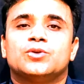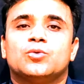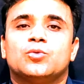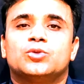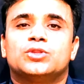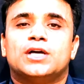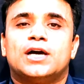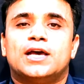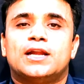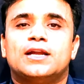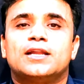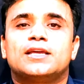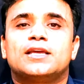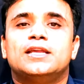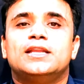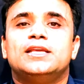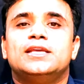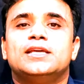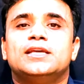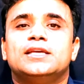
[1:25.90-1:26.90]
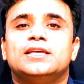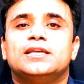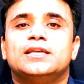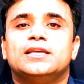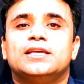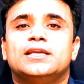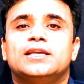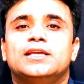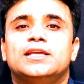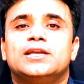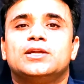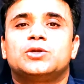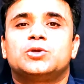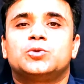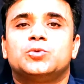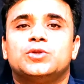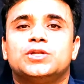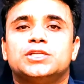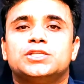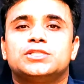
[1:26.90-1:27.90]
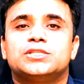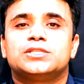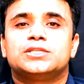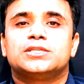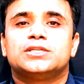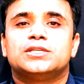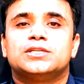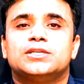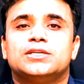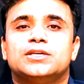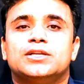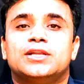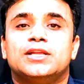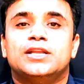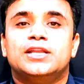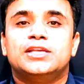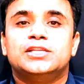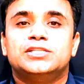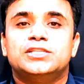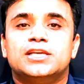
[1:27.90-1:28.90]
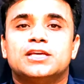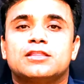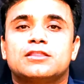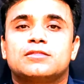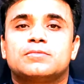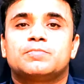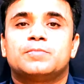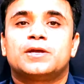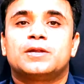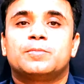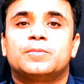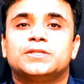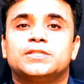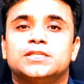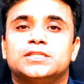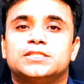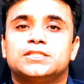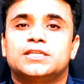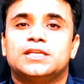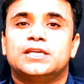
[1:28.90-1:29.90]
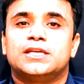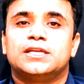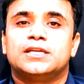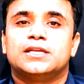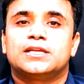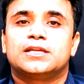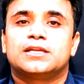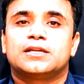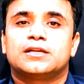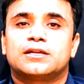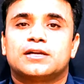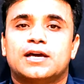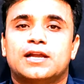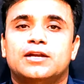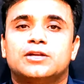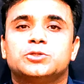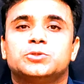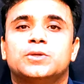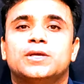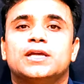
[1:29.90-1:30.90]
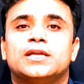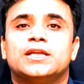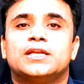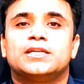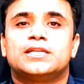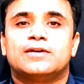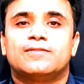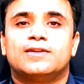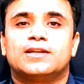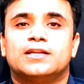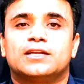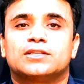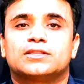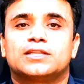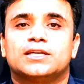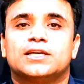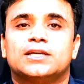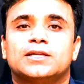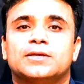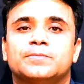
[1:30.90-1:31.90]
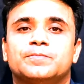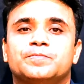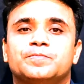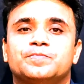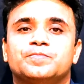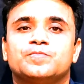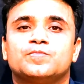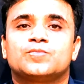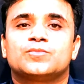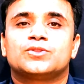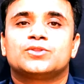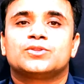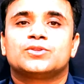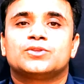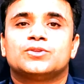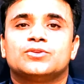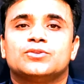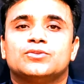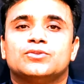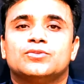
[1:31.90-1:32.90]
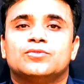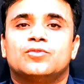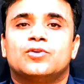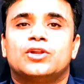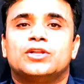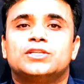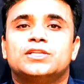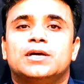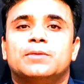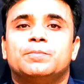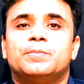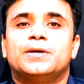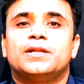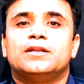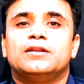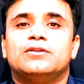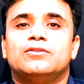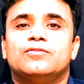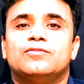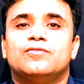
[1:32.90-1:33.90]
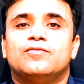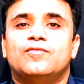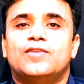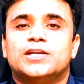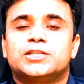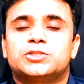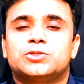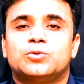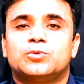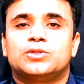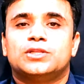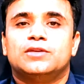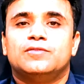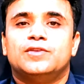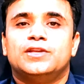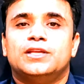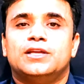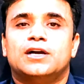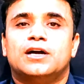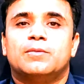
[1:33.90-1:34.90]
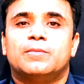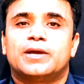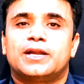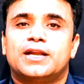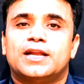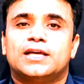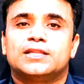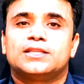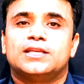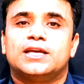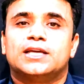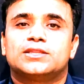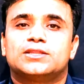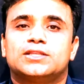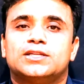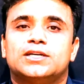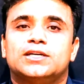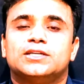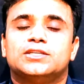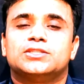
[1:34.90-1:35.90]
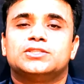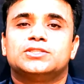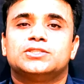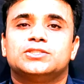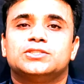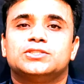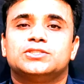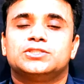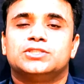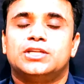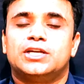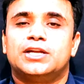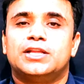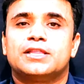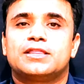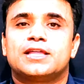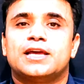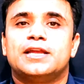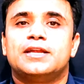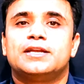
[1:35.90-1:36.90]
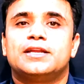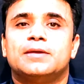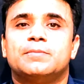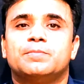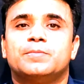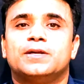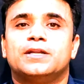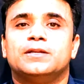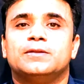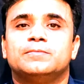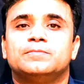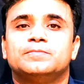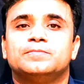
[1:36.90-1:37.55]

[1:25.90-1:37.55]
उदाहरण के लिए एक टूरिस्ट रिलीजियस पर्पजेस के कारण जो है कि ट्रैवल करता है फॉर एग्जाम्पल वैष्णो देवी अमरनाथ यात्रा शिरडी साई टेम्पल